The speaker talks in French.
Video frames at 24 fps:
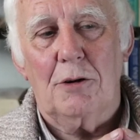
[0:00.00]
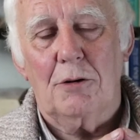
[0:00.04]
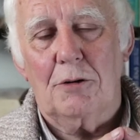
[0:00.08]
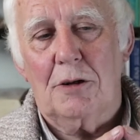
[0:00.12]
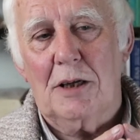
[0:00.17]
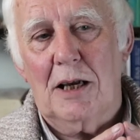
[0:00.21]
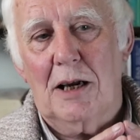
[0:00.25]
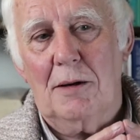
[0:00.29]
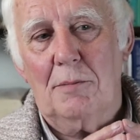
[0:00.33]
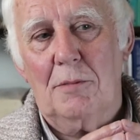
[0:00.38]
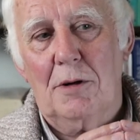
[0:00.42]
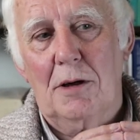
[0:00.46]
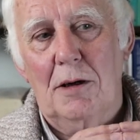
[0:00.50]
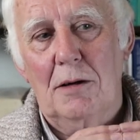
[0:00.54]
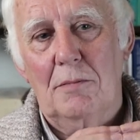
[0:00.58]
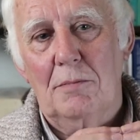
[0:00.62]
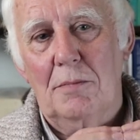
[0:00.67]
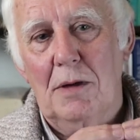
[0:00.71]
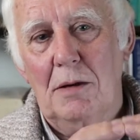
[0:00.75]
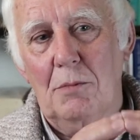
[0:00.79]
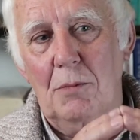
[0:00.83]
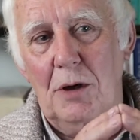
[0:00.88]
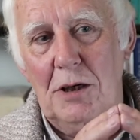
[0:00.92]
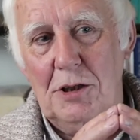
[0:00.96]
totalement,
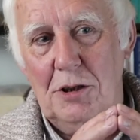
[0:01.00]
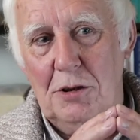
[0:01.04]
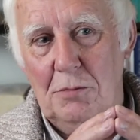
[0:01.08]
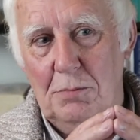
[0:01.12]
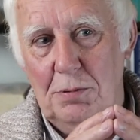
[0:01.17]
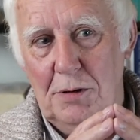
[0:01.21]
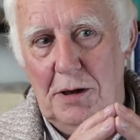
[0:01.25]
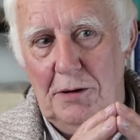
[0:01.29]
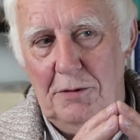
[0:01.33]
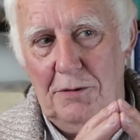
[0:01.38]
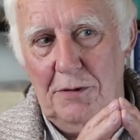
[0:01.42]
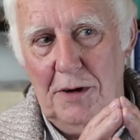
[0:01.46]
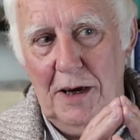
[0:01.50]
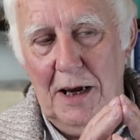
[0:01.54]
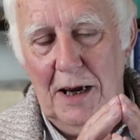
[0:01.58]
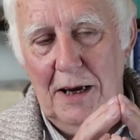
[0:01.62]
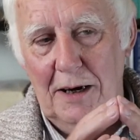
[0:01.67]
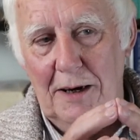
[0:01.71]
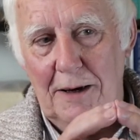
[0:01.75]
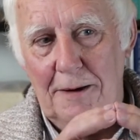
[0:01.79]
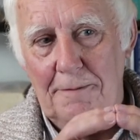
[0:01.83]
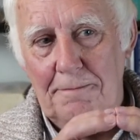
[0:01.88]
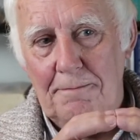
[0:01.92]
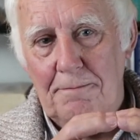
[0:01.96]
mais moi je
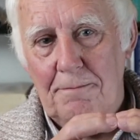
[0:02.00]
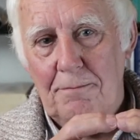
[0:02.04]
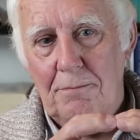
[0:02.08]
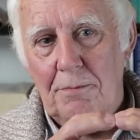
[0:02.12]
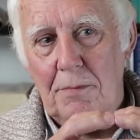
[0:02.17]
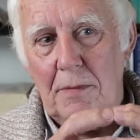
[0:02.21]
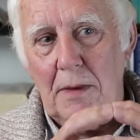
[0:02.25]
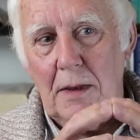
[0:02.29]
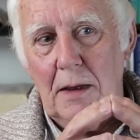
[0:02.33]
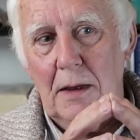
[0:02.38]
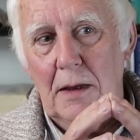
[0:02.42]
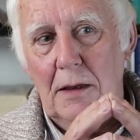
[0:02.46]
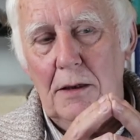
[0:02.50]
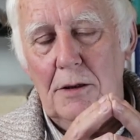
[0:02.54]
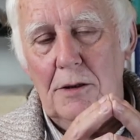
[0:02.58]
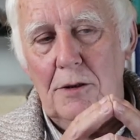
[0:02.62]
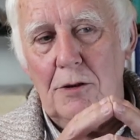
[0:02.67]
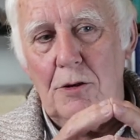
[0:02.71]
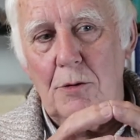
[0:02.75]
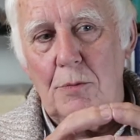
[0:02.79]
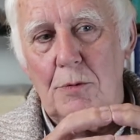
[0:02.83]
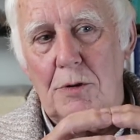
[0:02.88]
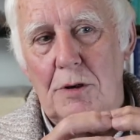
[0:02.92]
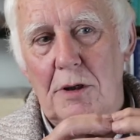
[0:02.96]
préfère
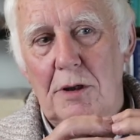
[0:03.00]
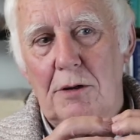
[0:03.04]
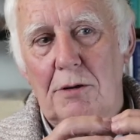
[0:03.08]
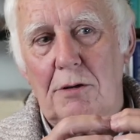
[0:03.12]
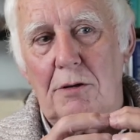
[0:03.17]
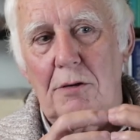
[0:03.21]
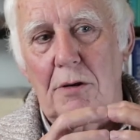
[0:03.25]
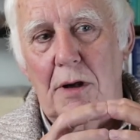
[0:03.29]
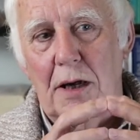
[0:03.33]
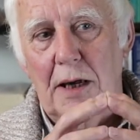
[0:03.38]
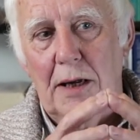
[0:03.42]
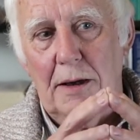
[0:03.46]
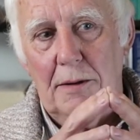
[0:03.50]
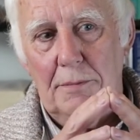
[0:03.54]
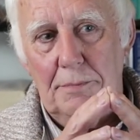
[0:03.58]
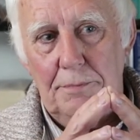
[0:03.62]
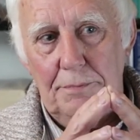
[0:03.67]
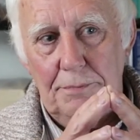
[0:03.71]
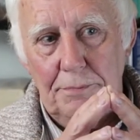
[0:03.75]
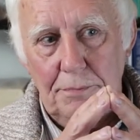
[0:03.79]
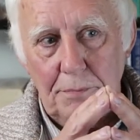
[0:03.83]
substituer